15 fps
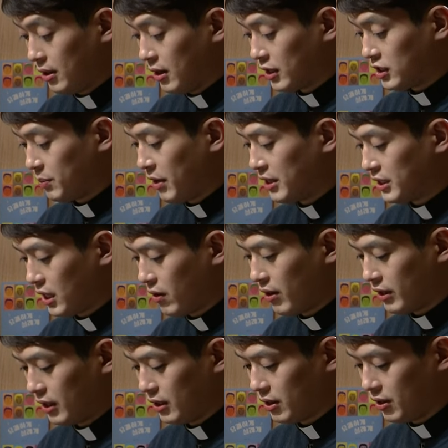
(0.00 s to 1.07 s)
하지만
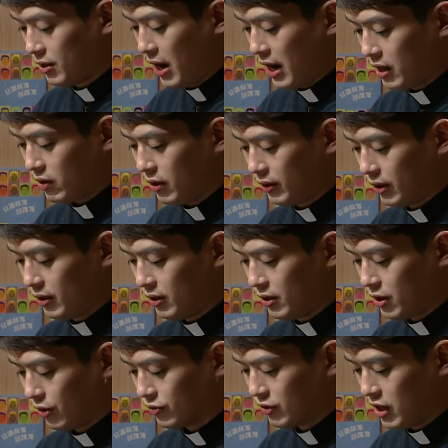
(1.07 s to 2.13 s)
상황이 더 악화되는
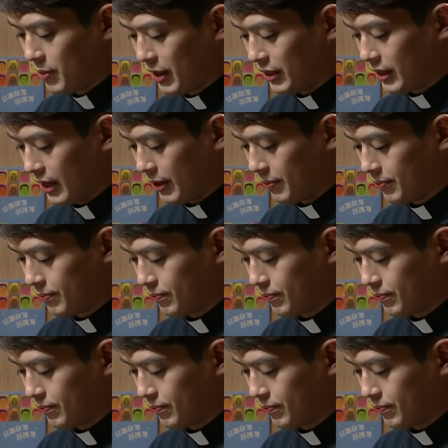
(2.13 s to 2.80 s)
경우가 많다.